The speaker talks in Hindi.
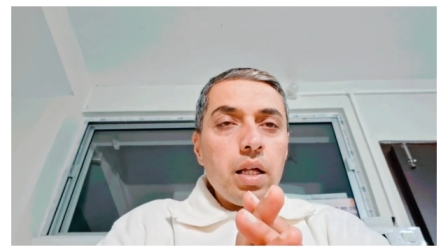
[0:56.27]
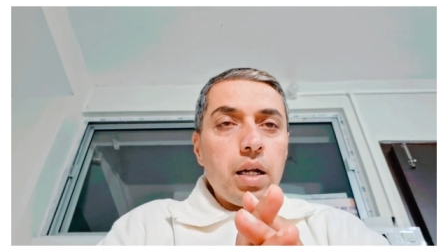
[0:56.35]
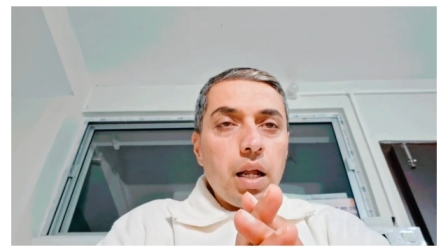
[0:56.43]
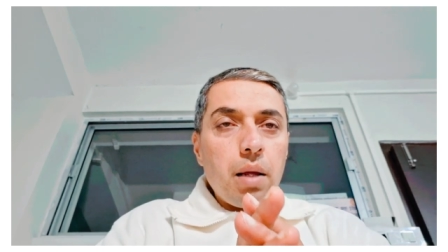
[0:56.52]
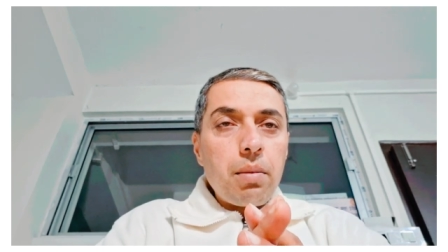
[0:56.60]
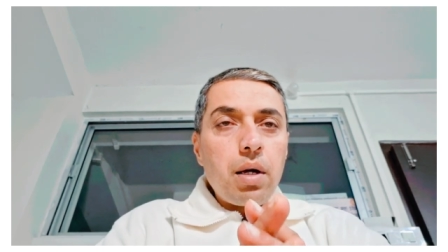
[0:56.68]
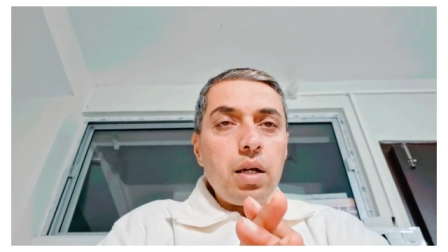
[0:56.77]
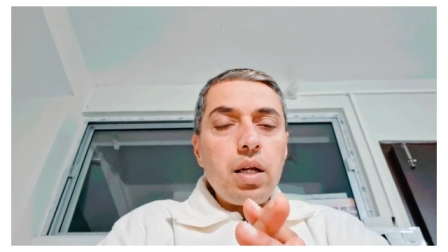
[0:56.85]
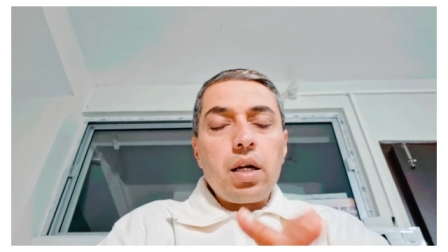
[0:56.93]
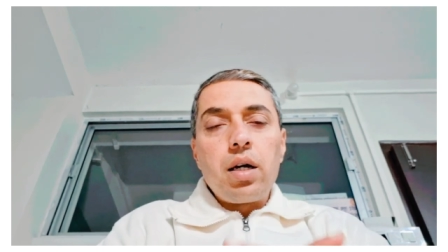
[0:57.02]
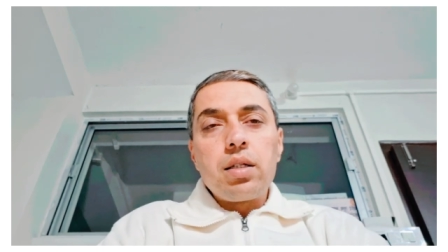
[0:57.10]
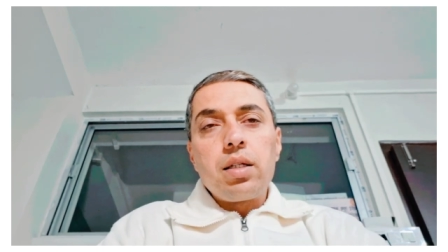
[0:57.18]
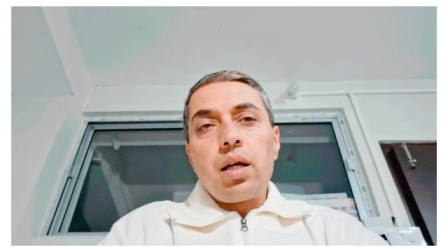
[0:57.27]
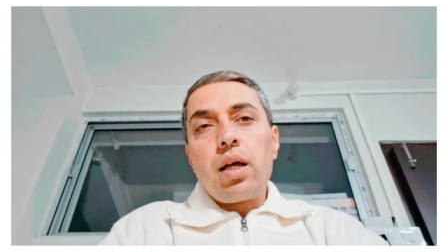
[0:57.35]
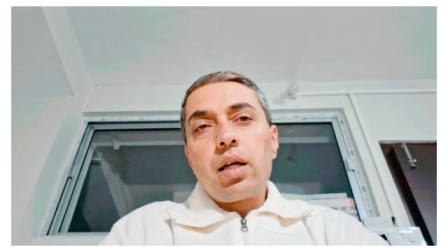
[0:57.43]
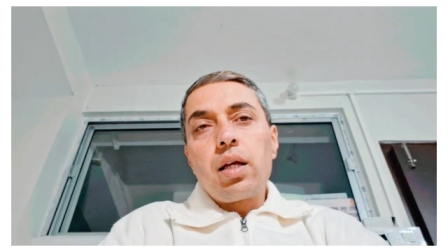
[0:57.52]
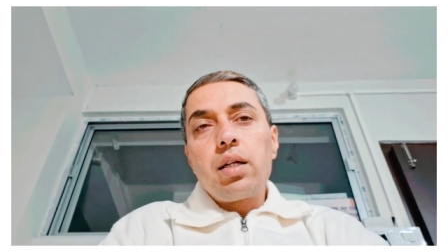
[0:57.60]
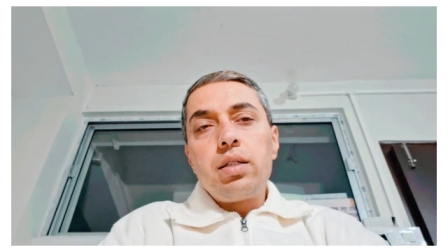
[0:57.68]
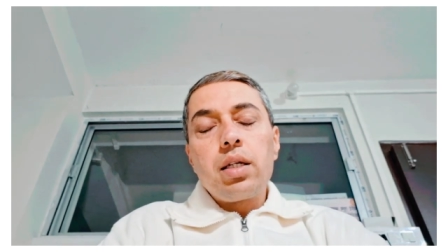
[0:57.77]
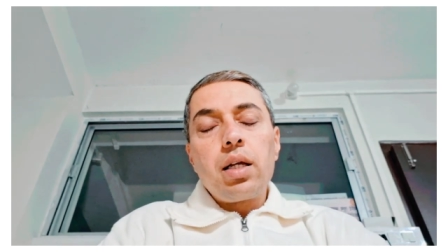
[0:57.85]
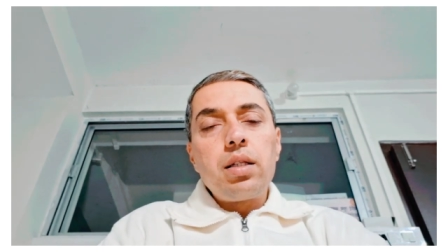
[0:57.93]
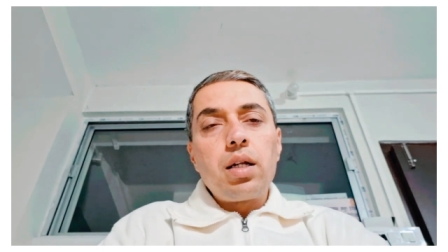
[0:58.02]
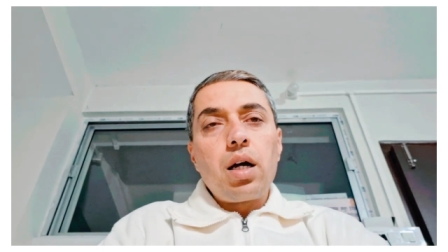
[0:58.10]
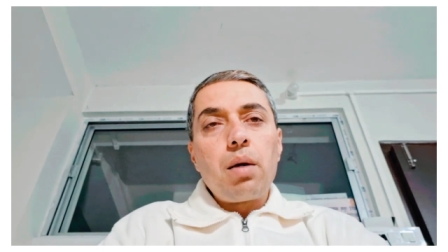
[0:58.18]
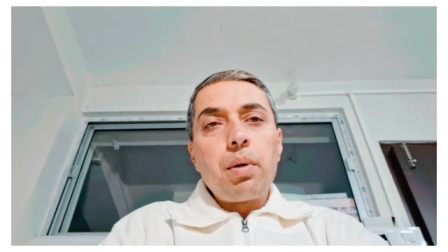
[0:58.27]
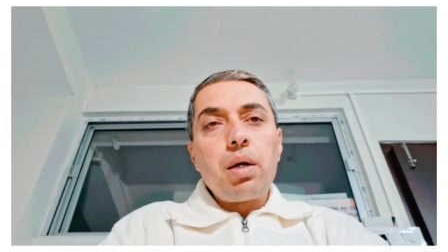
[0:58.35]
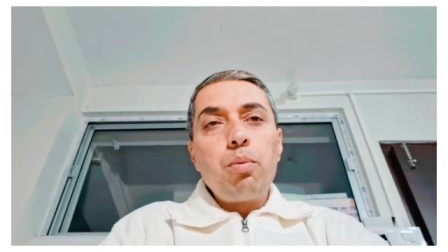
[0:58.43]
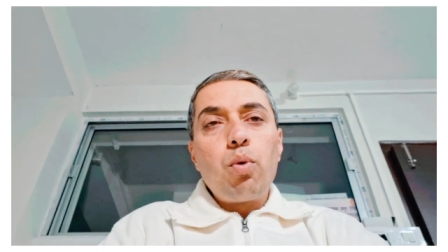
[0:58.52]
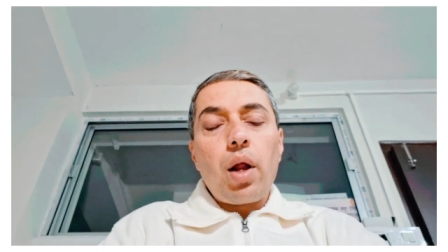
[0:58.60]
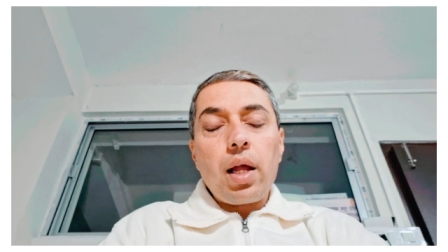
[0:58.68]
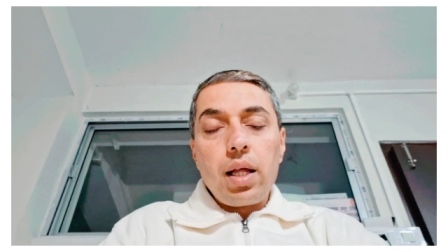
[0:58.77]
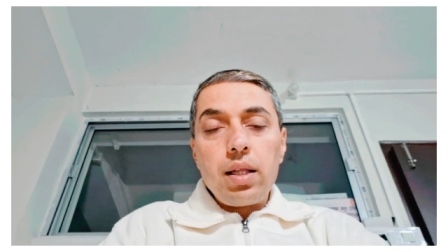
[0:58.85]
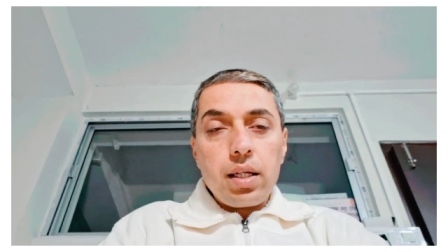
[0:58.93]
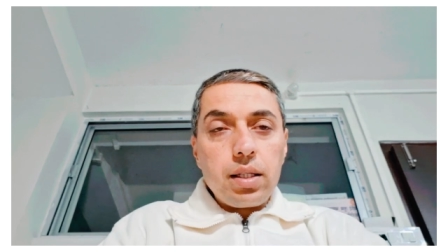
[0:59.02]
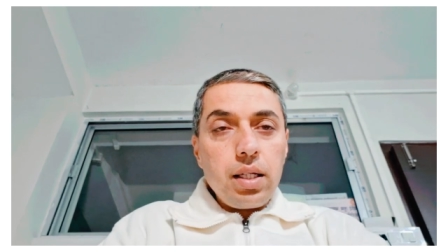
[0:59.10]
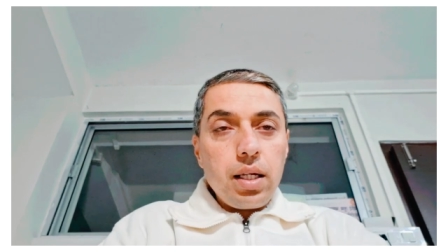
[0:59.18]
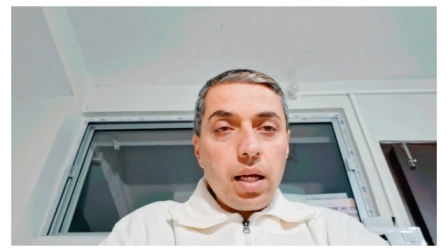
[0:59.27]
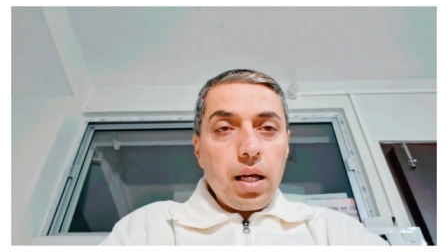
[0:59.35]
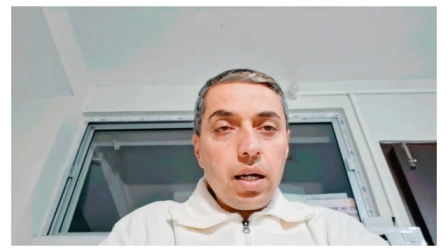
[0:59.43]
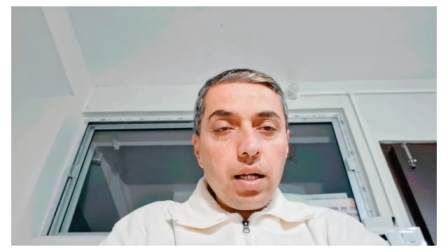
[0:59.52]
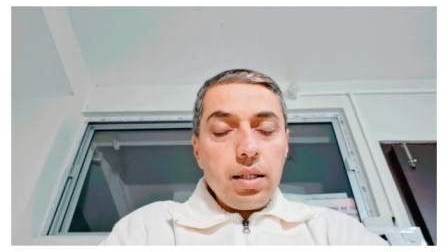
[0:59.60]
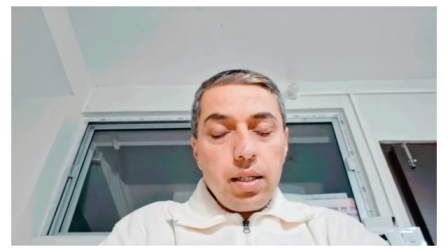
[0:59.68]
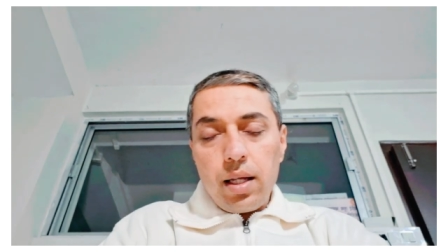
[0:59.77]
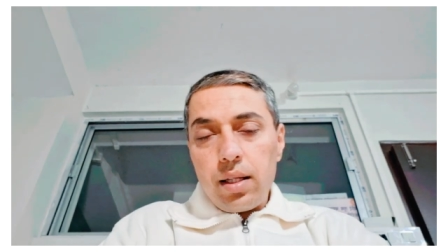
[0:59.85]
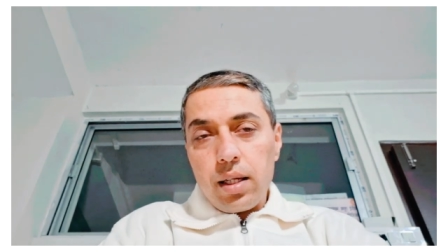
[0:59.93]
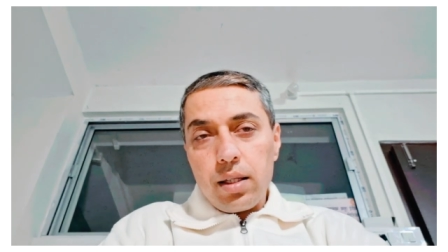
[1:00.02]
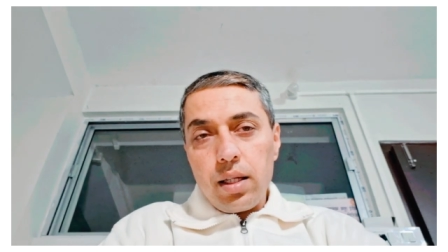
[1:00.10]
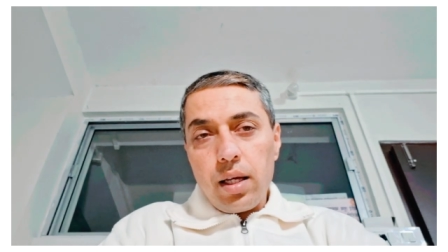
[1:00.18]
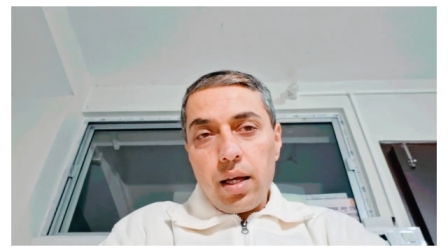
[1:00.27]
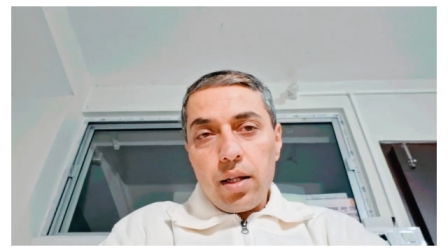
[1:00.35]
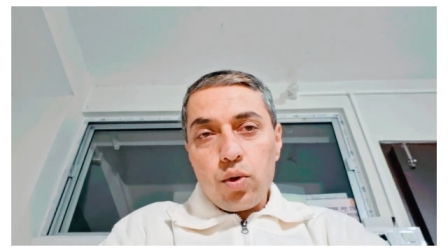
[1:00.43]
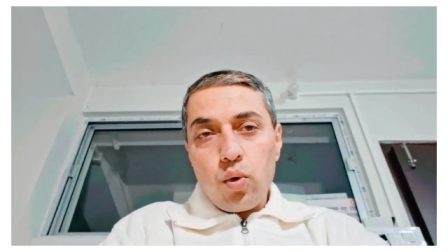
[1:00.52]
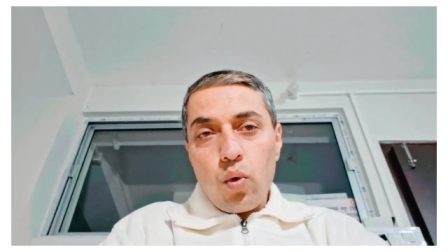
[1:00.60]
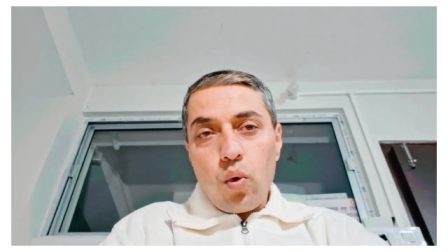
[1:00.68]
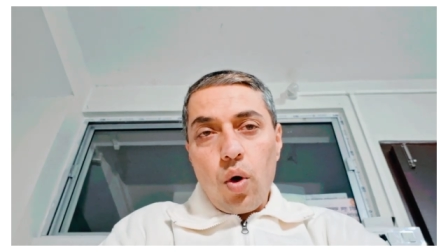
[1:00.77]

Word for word: रहम करने का अर्थ यह है कि किसी के अंदर हमें बुराइयाँ दिखती हैं गलतियाँ दिखती हैं तो